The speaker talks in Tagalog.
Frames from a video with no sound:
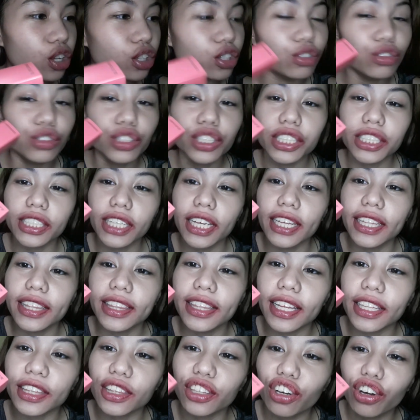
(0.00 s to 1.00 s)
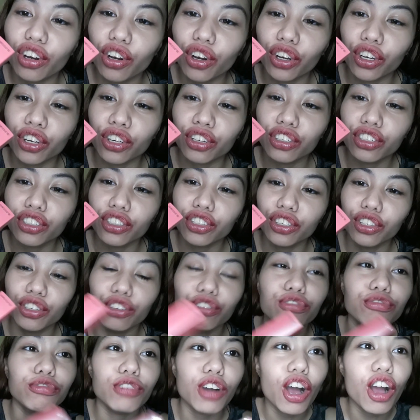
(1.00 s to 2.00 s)
yung shade na to.
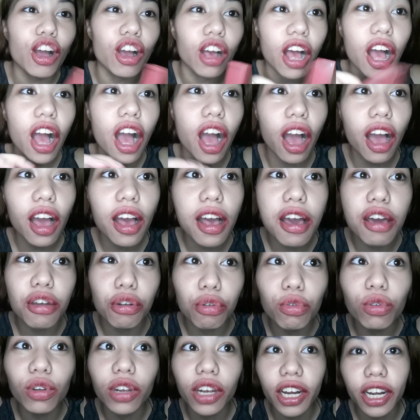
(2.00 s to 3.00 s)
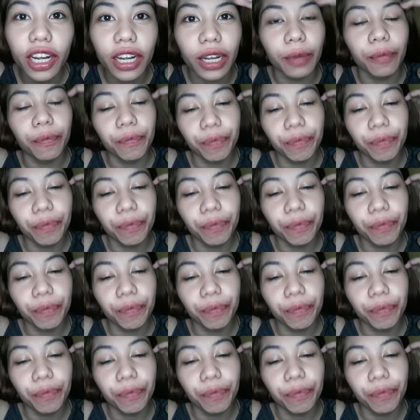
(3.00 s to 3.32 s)
Yung... Uh, ruler.